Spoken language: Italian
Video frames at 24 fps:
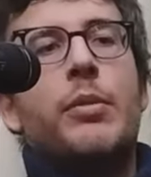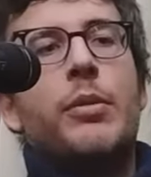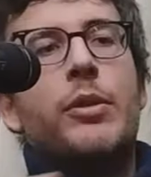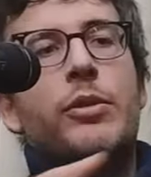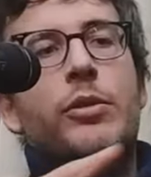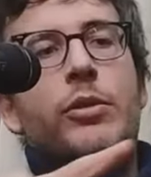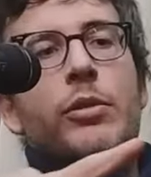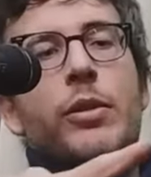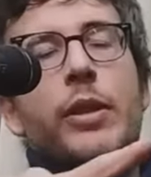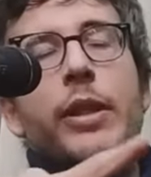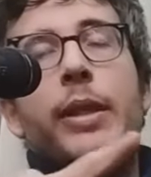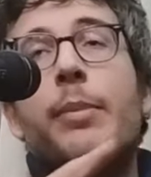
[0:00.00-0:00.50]

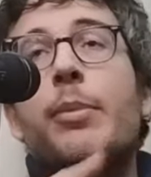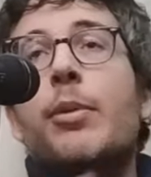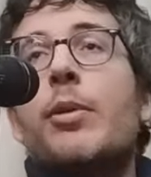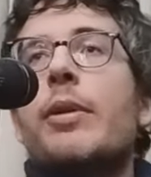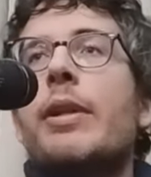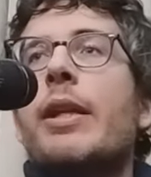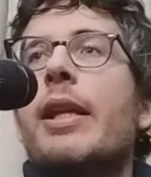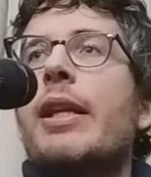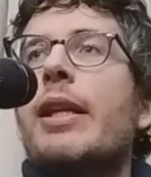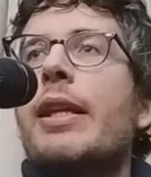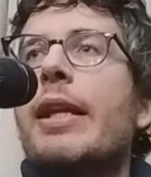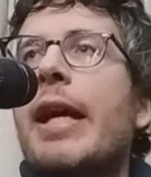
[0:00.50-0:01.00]
questo libro
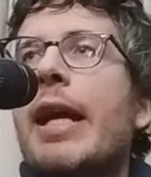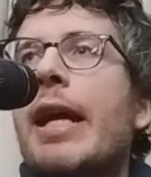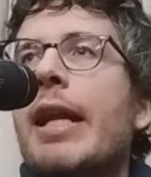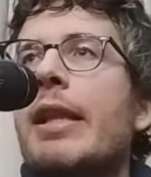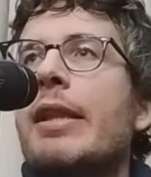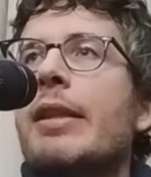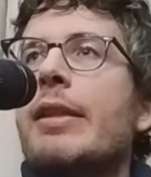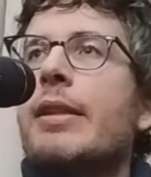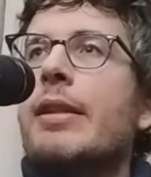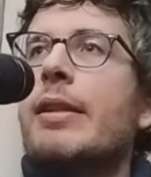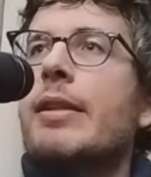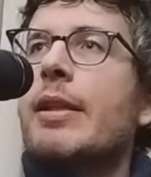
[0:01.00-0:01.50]
dagli
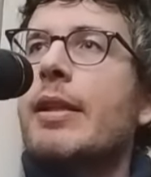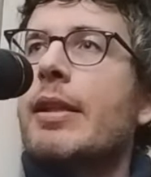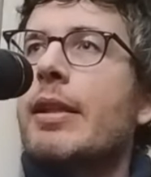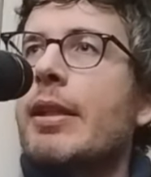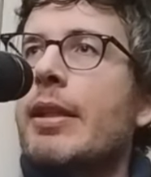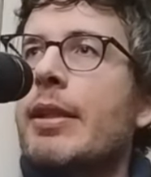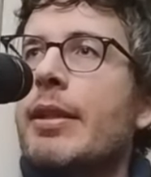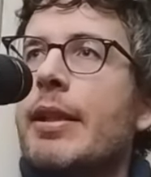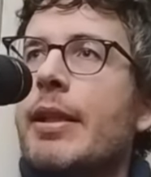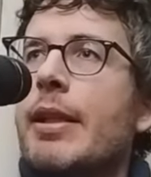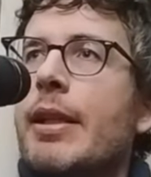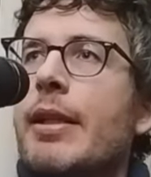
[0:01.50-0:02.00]
altri di
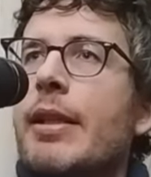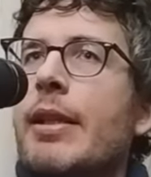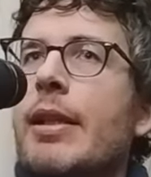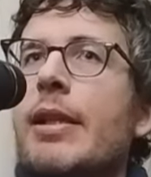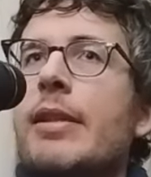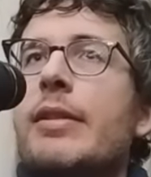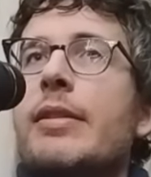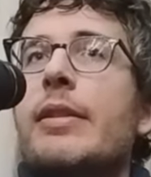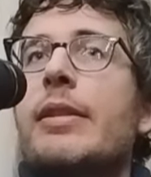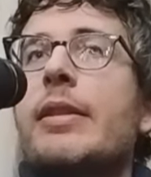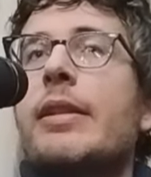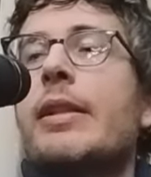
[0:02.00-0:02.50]
critica della
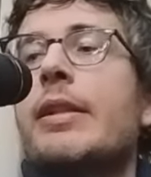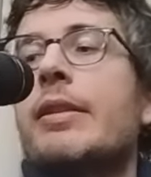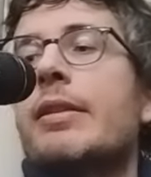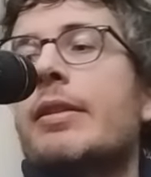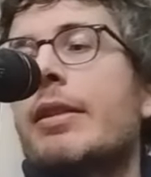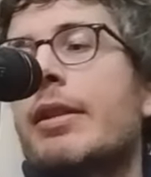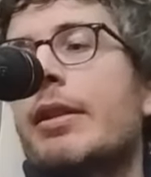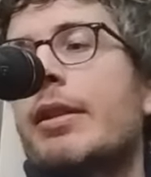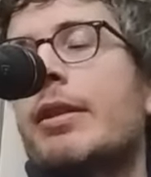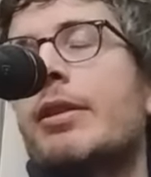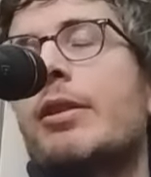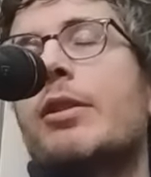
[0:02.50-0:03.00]

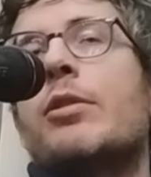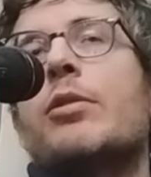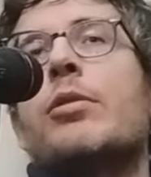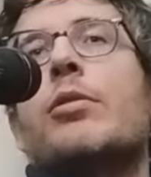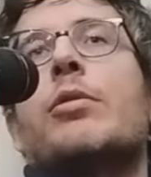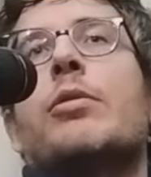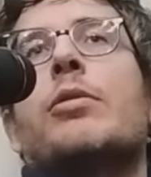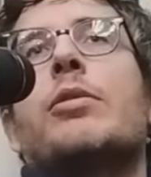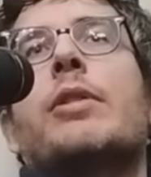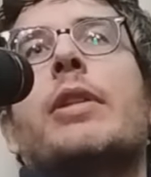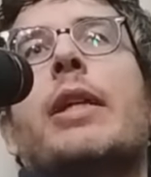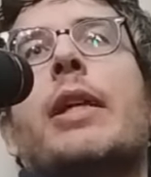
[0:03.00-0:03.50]
sinistra che ci
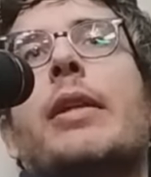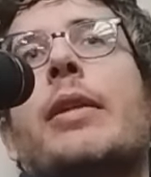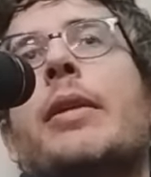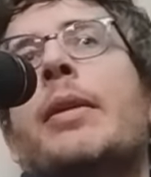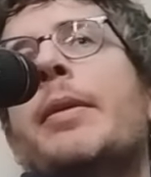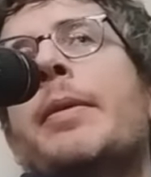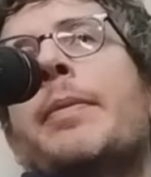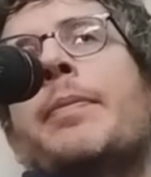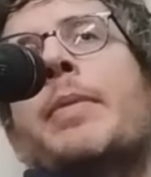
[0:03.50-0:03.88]
sono stati.